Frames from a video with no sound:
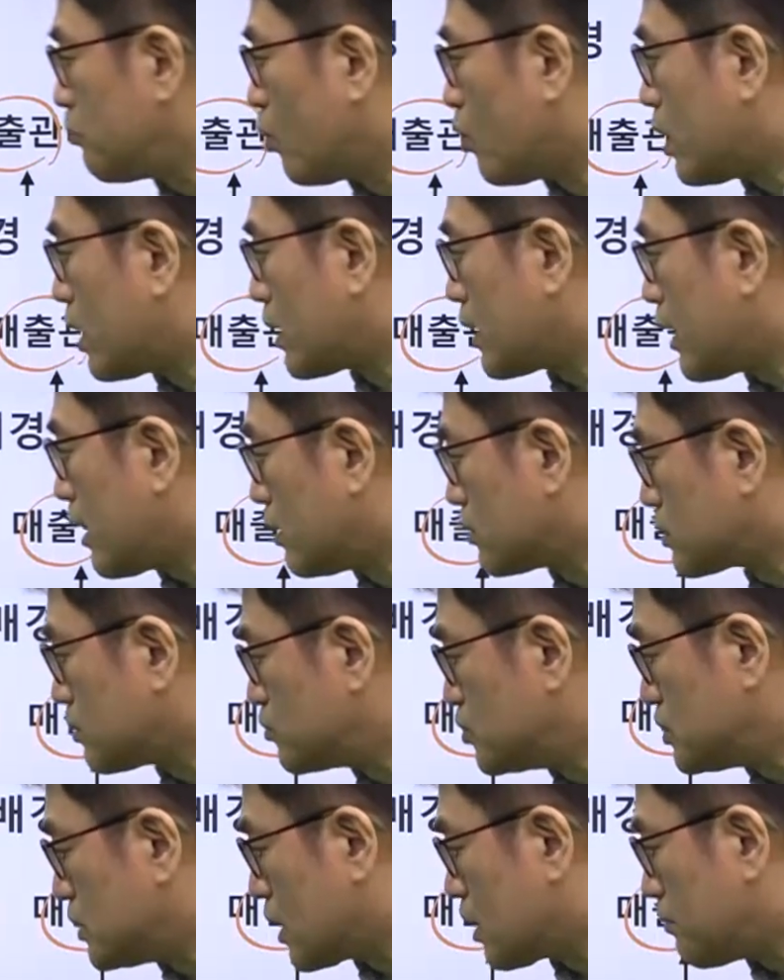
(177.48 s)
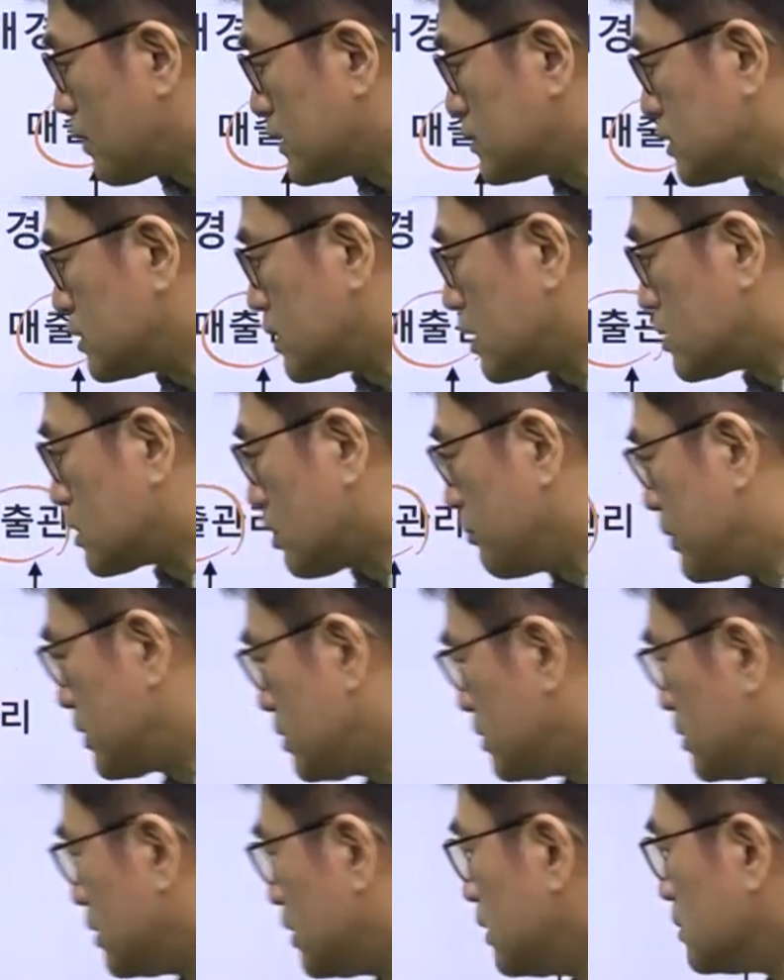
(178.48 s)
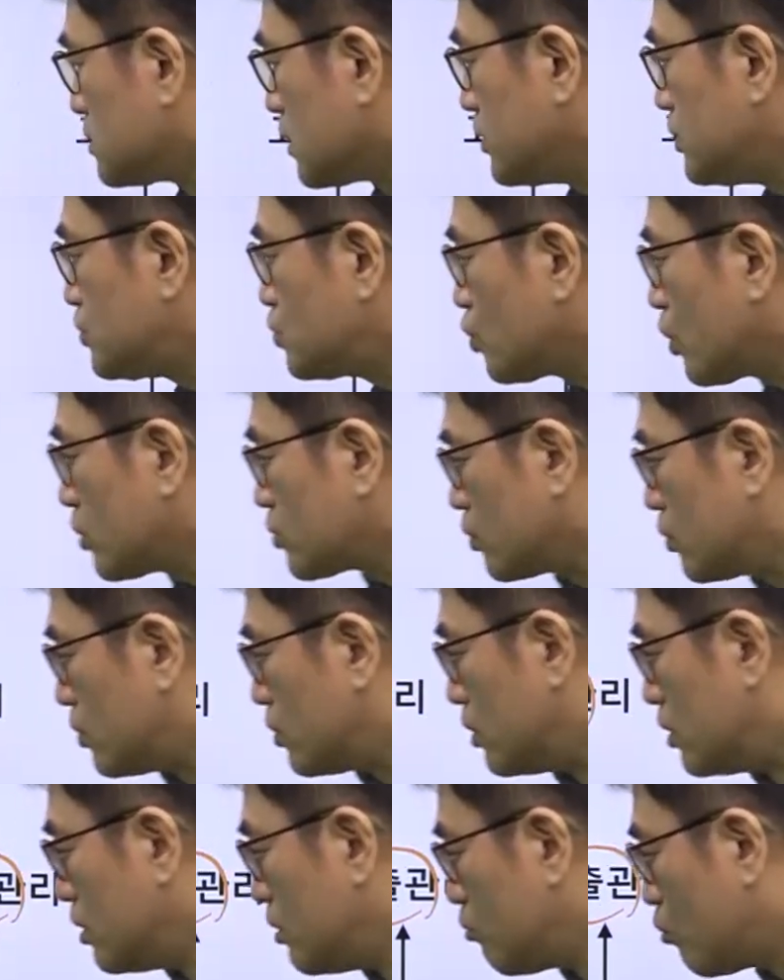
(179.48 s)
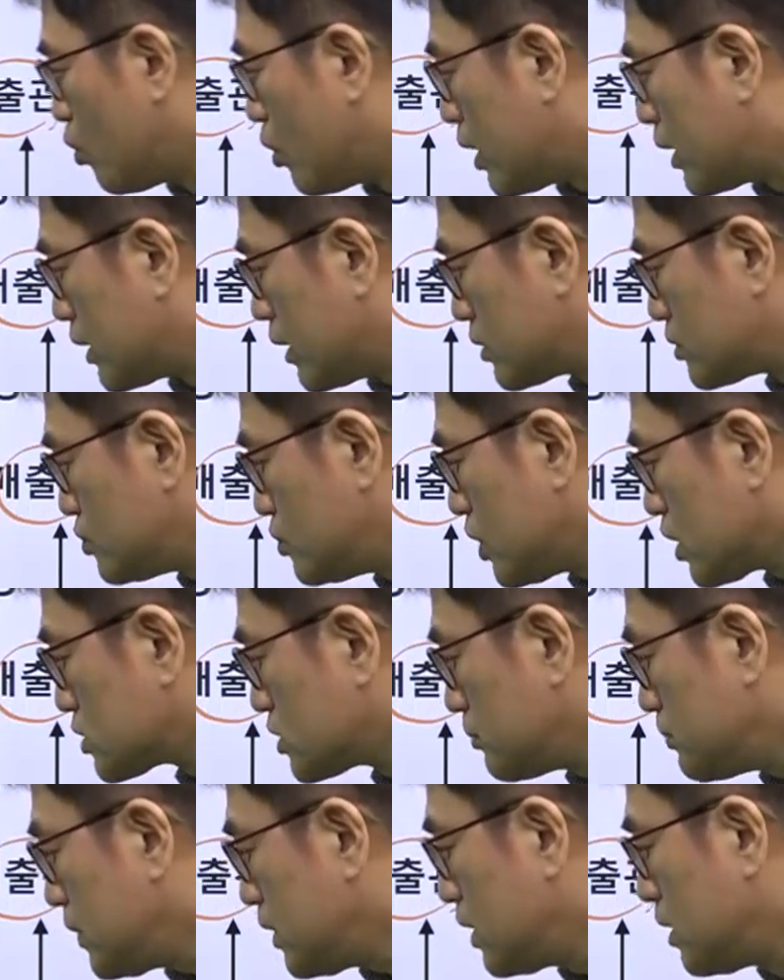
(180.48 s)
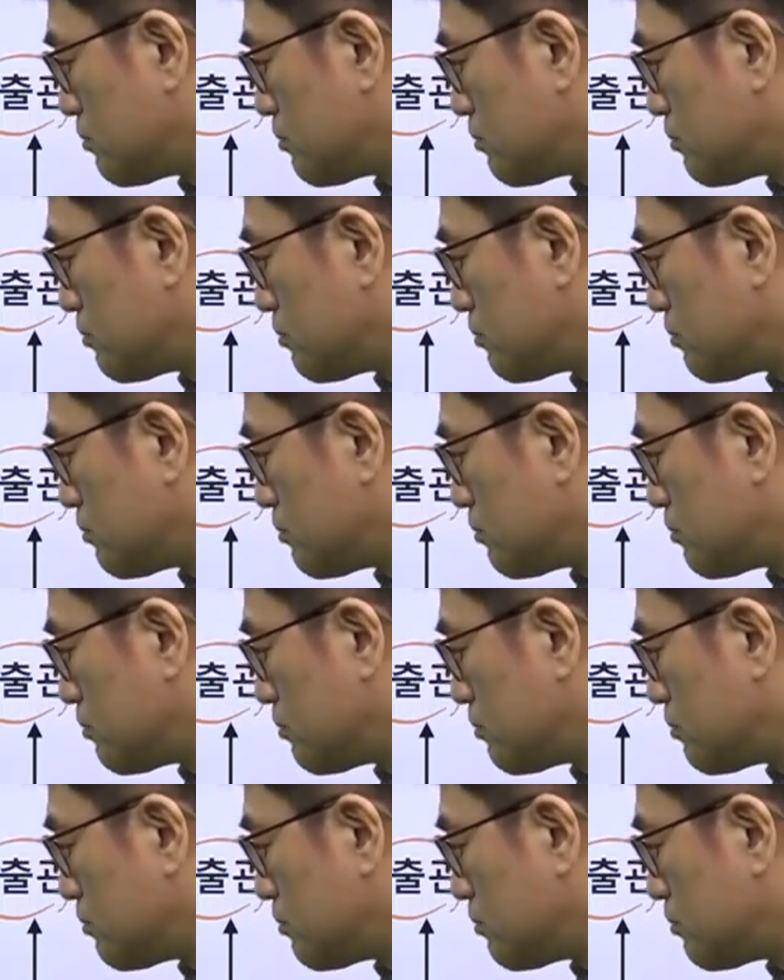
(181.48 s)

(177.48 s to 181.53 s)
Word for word: 보안에 어떤 문제가 발생됐다면 이쪽에도 보안의 취약점이